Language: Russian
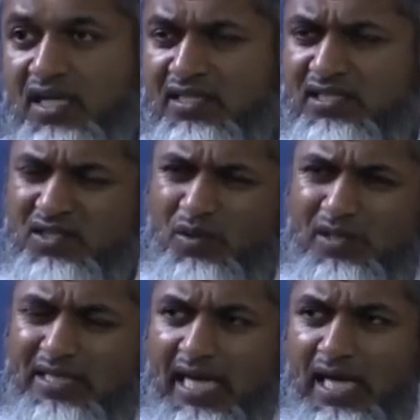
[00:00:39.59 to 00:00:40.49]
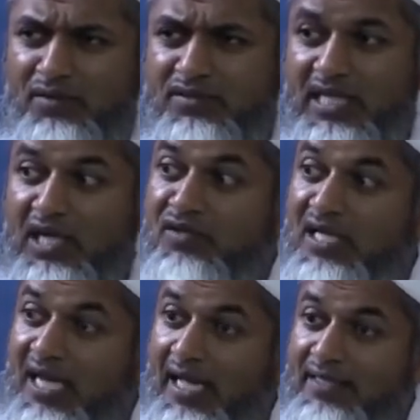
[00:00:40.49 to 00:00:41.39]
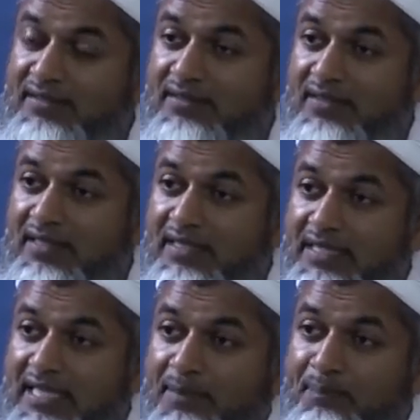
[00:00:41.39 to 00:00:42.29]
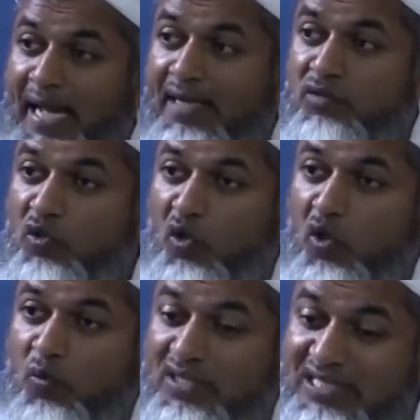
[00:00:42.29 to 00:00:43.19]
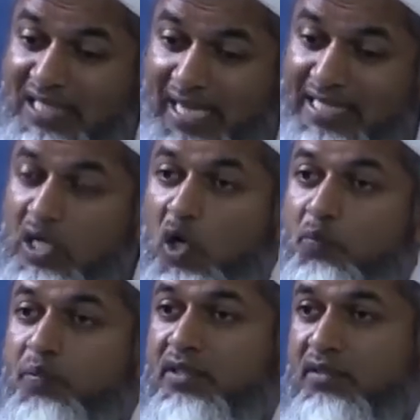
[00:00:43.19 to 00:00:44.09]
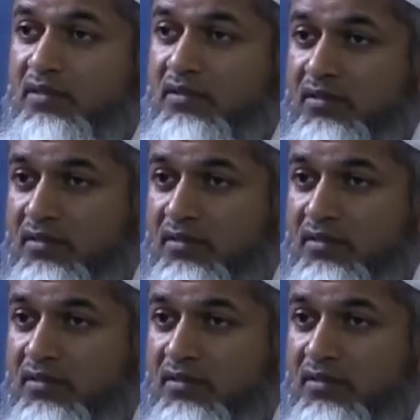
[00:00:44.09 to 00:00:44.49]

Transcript: Думаю, да почему холодно? И тут понимаю, что задняя дверь немного приоткрыта.